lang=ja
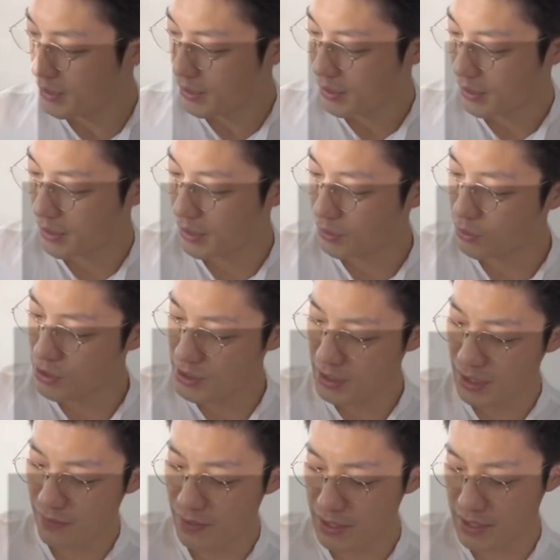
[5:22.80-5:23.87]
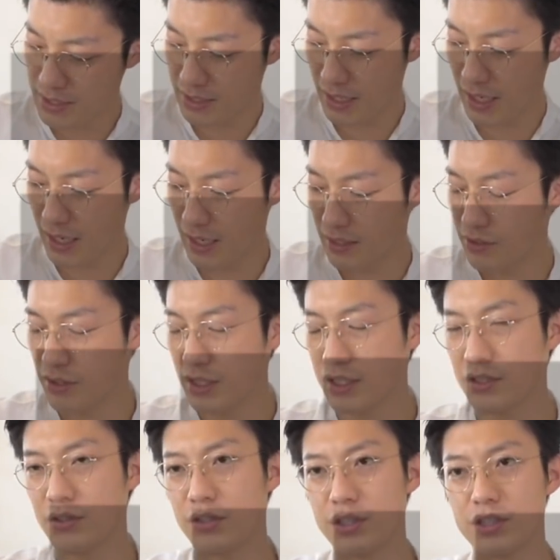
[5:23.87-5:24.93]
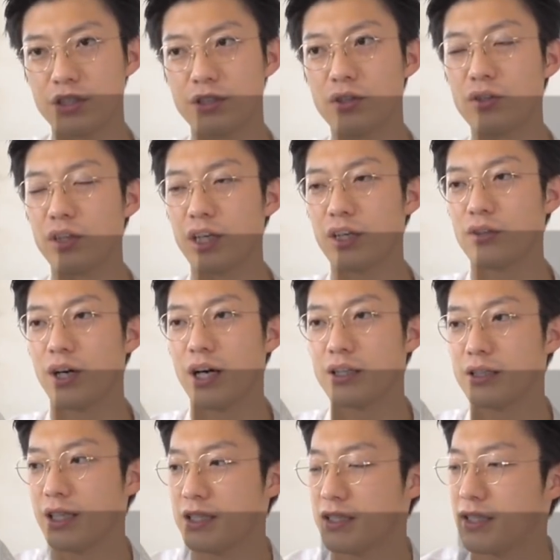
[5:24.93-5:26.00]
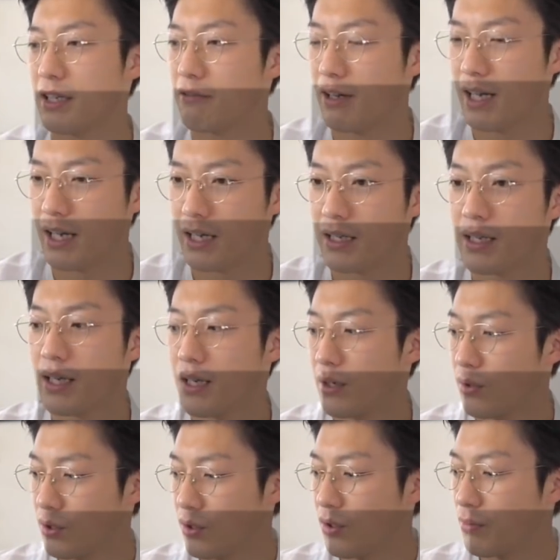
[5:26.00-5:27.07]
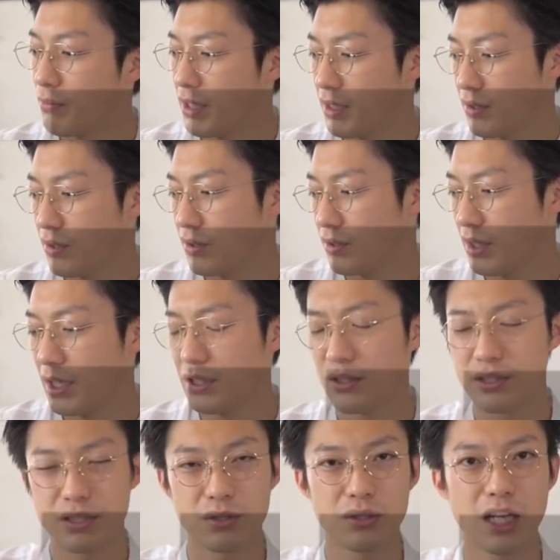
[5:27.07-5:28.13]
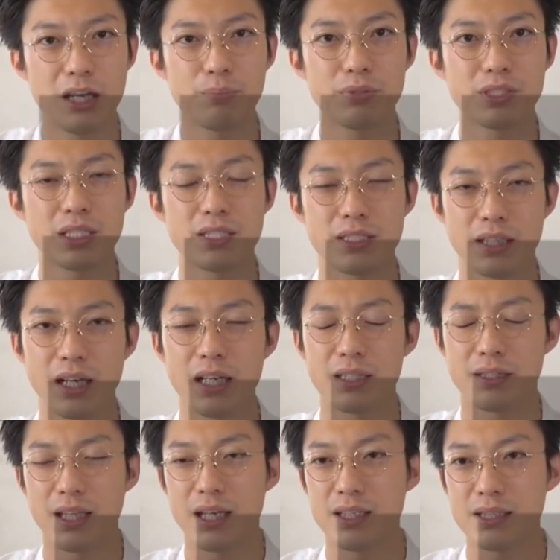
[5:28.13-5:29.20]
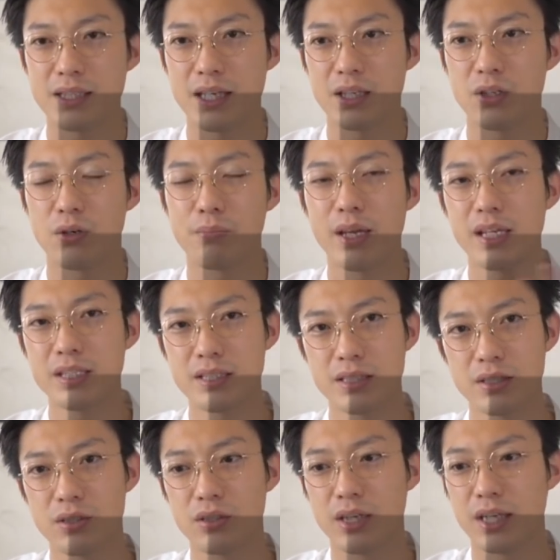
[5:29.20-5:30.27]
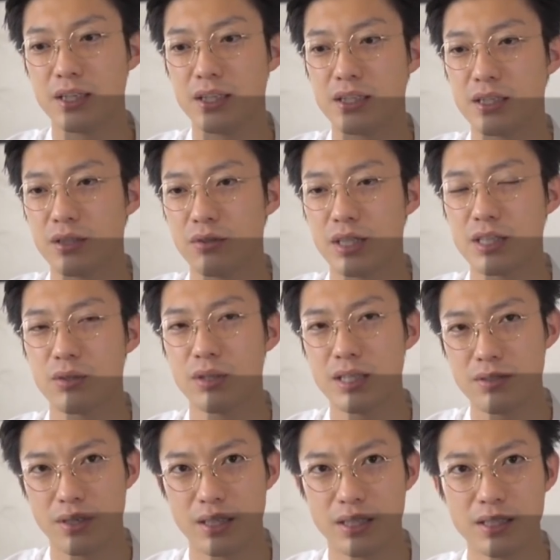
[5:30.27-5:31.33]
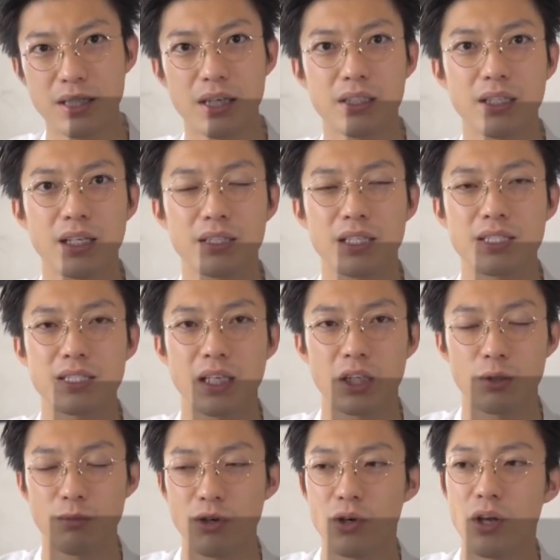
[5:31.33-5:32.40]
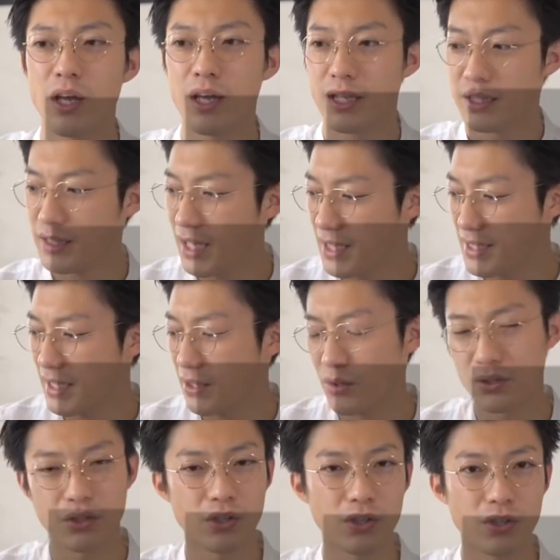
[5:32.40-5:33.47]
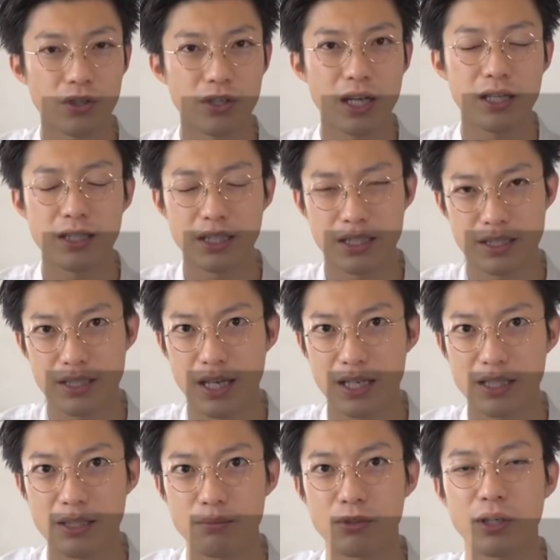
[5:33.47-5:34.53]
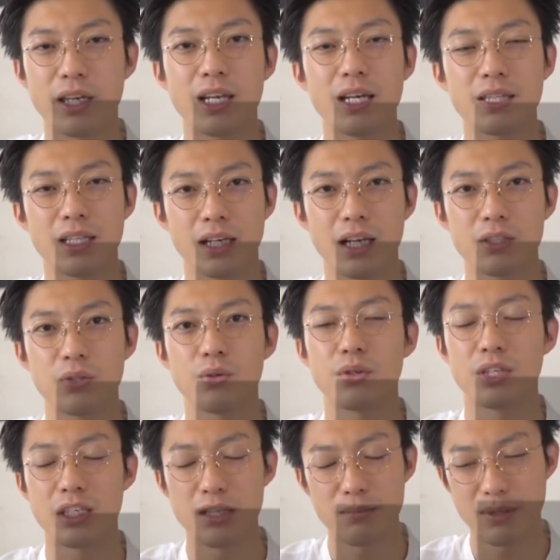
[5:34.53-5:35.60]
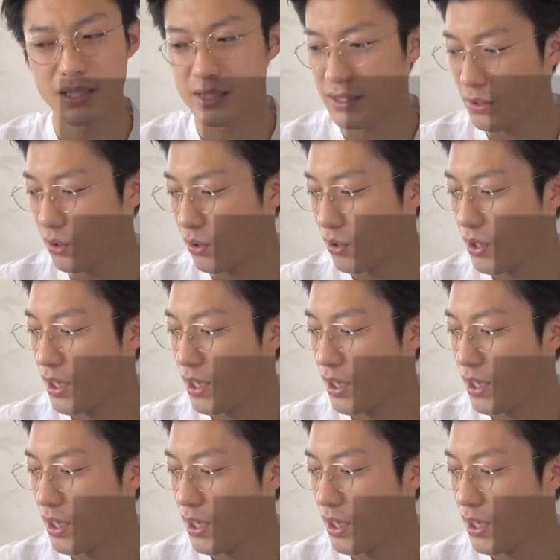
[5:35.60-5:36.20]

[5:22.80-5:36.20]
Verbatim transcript: えー、こちらはですね、ユニクロ U 今季の春夏では、このミントグリーンのストライプシャツが男性のメンズ用、レディース用でそれぞれ出ていたんですけども、なぜこのレディースアイテムを選んだかと言いますと、